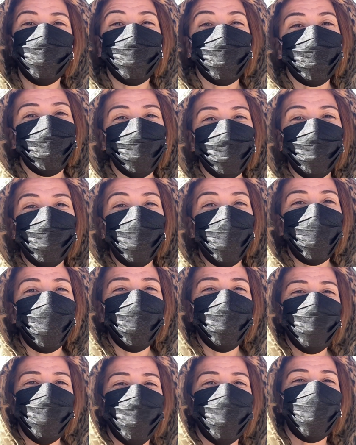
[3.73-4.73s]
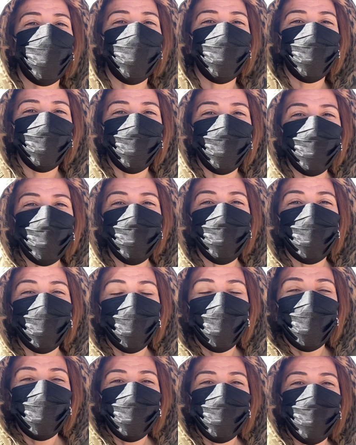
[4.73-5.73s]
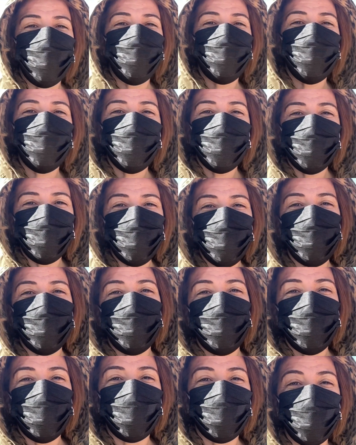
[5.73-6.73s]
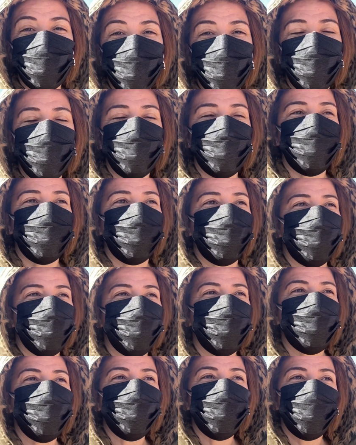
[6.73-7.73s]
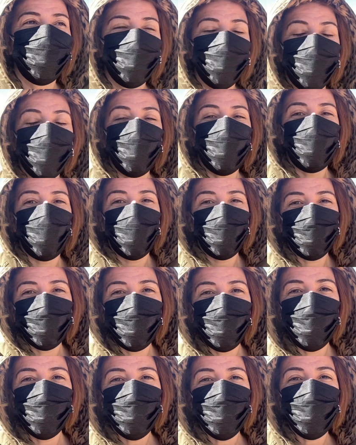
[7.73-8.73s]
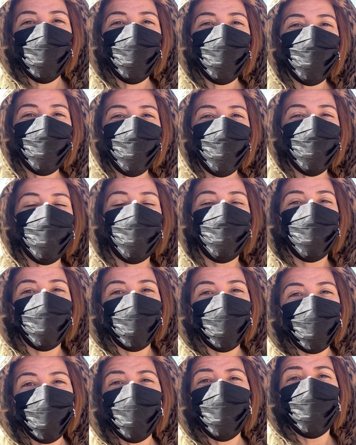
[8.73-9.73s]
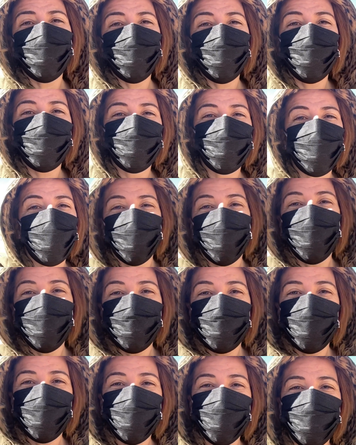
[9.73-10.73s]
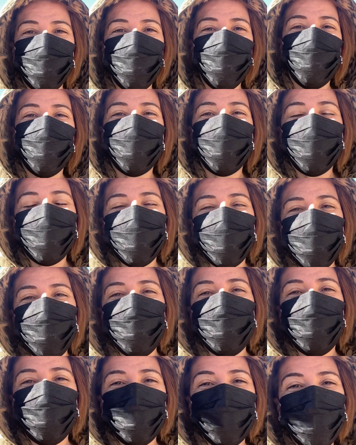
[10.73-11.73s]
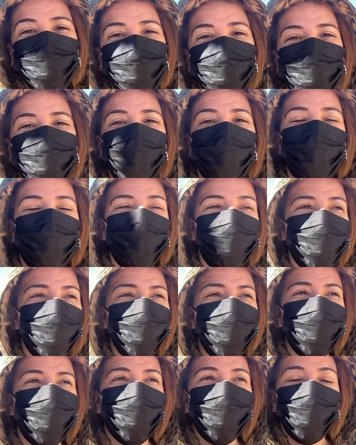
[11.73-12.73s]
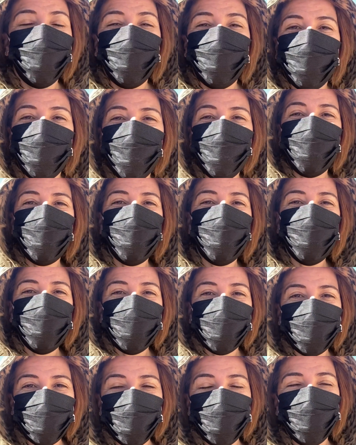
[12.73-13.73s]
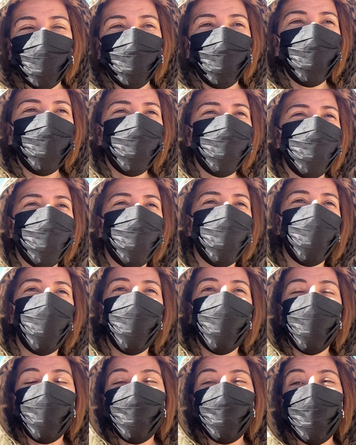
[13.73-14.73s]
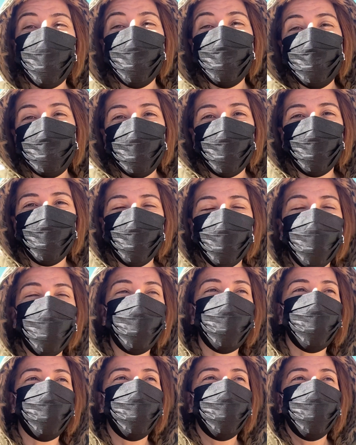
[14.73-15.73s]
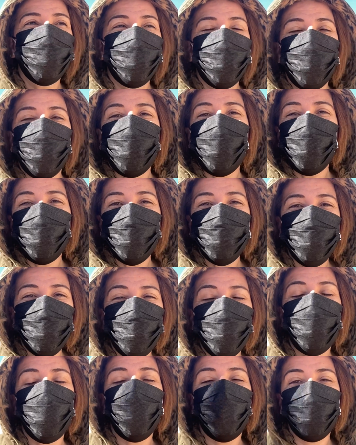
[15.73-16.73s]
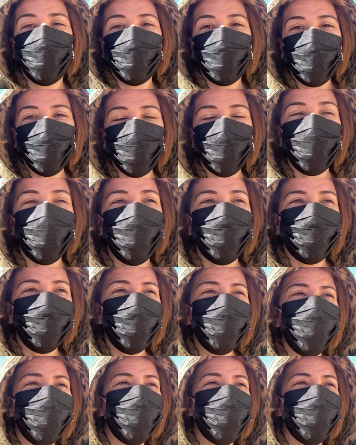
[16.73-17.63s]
Kanalıma hoş geldiniz. Nasılsınız? İnşallah iyisinizdir. Ben görmüş olduğunuz gibi iyiyim. Bir güncük aradan sonra sizlerleyim. Dün video çekemedim. Aylar sonra komşum kahveye geldi.